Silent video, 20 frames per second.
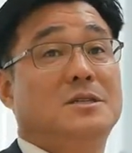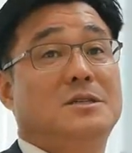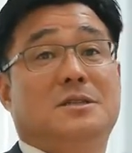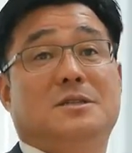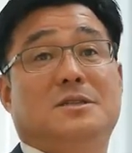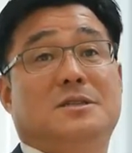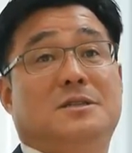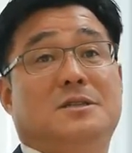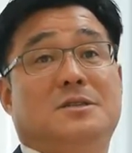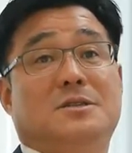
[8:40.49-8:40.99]

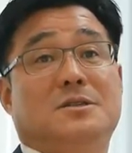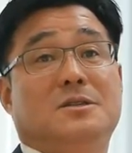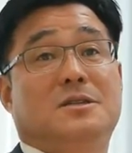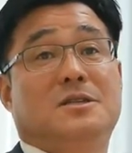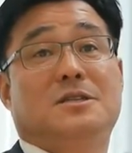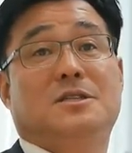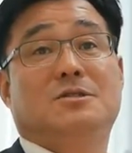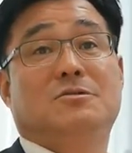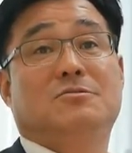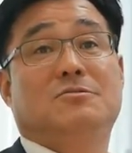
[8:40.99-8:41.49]
최근에는
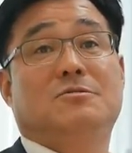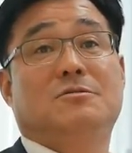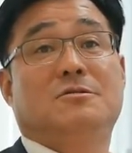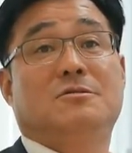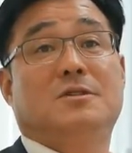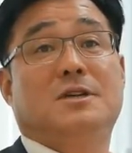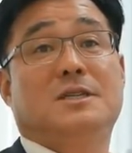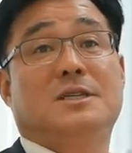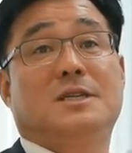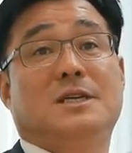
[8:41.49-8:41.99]
그런
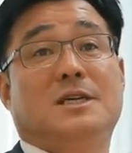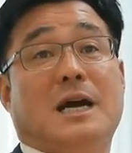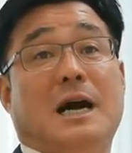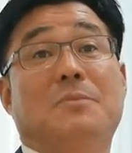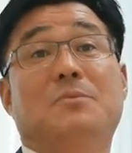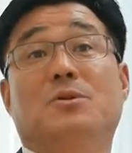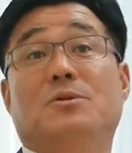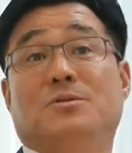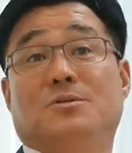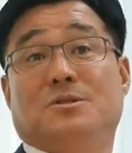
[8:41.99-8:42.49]
기지국들도 굉장히
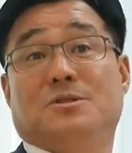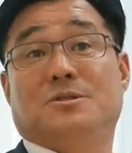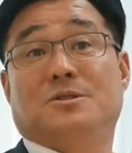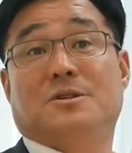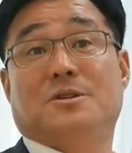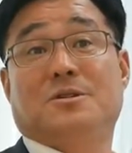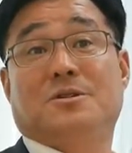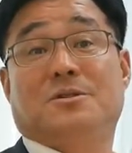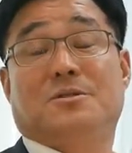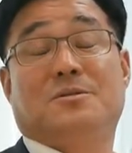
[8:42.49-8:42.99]

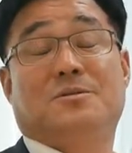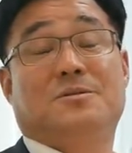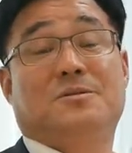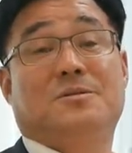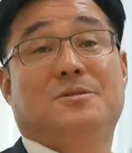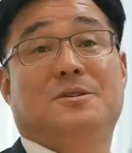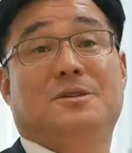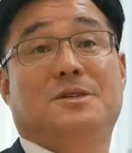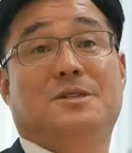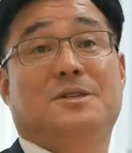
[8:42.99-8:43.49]
가벼워졌어요.
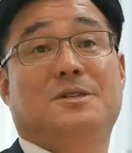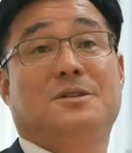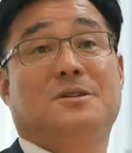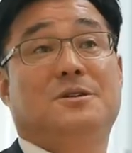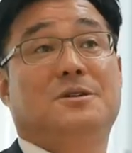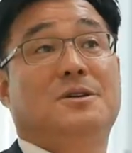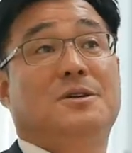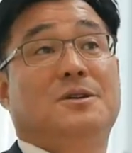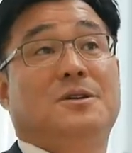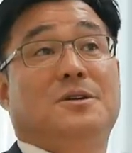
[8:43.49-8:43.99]

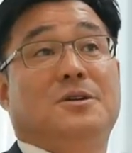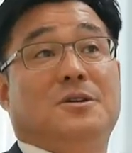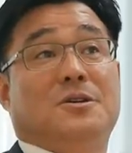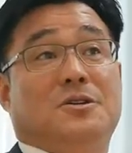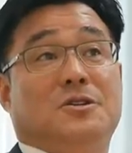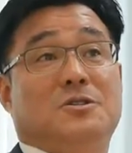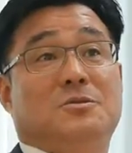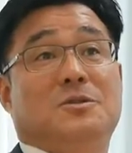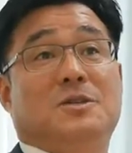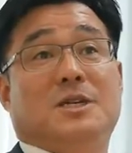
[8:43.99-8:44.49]
그래서
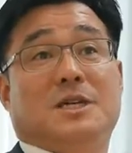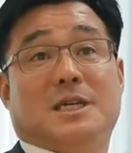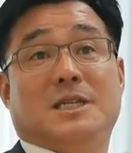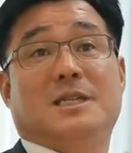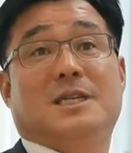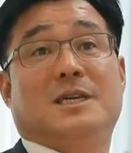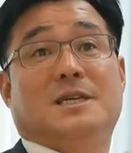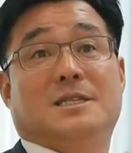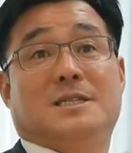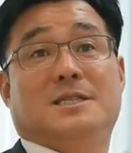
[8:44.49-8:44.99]
요즘에 이제
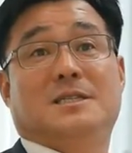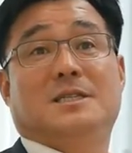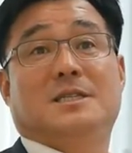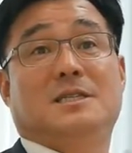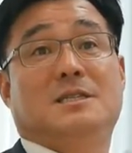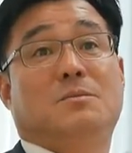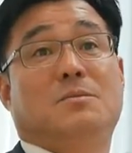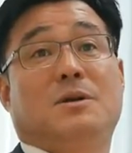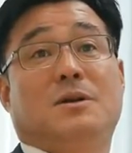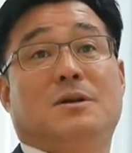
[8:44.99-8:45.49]

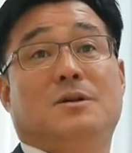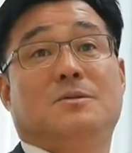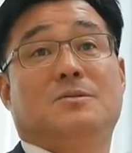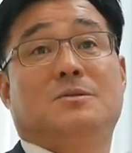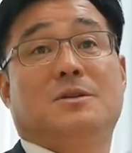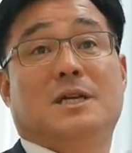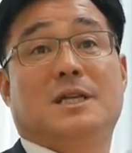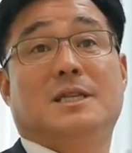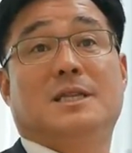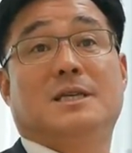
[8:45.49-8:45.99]
킨텍스
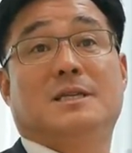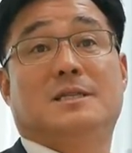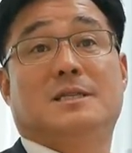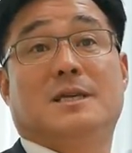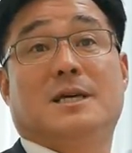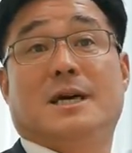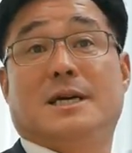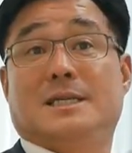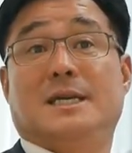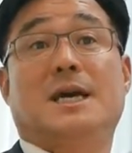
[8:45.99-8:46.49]
28나노는
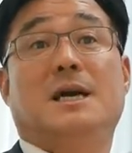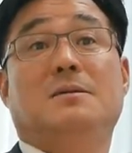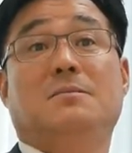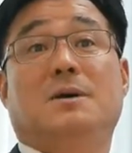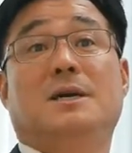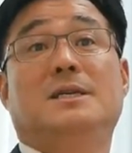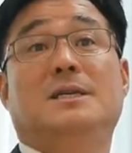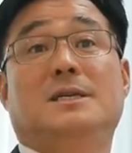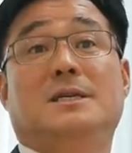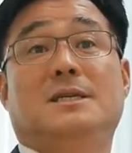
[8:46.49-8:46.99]
킨텍스가
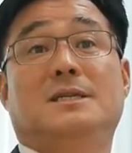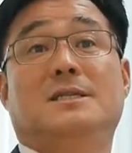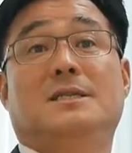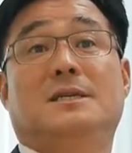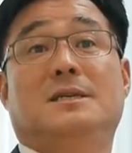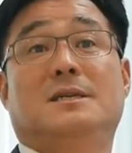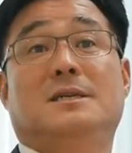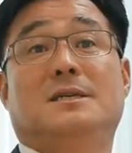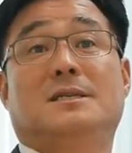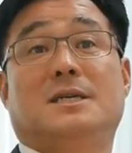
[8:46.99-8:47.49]
가장 많이
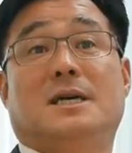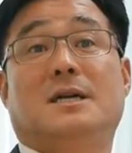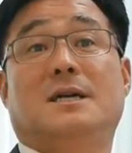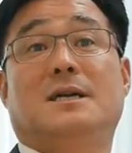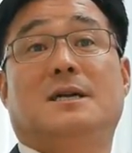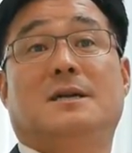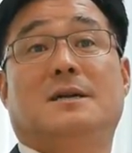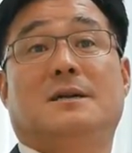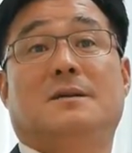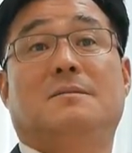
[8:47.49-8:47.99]
이제
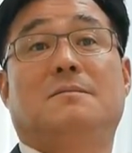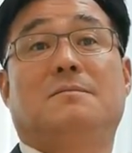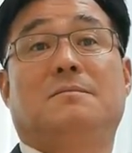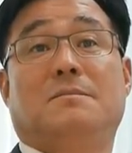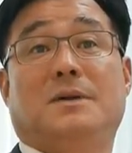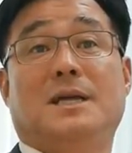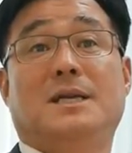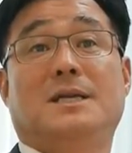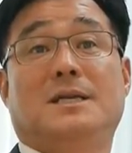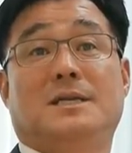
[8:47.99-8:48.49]
잘
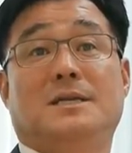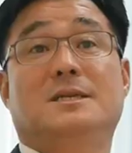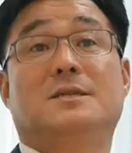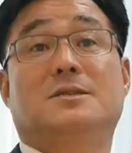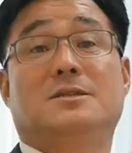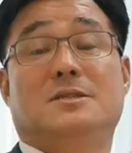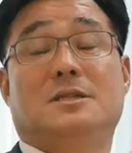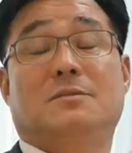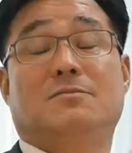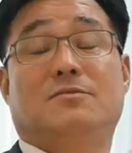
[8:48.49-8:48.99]
팔리는
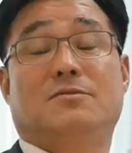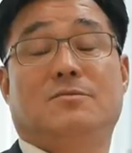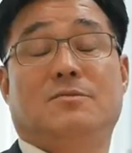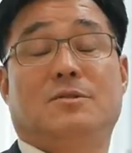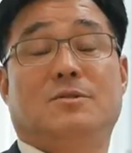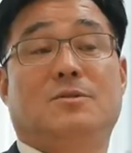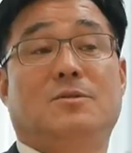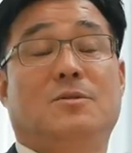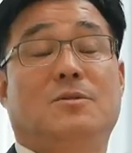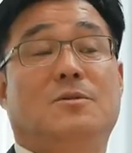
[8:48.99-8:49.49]
그런
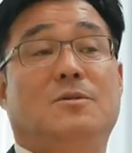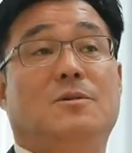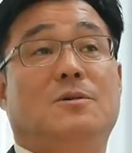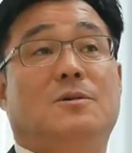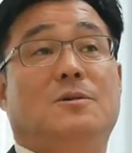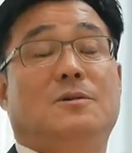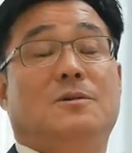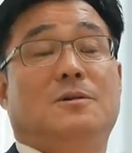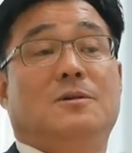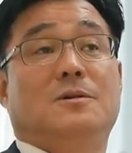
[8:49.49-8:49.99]
제품이고
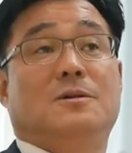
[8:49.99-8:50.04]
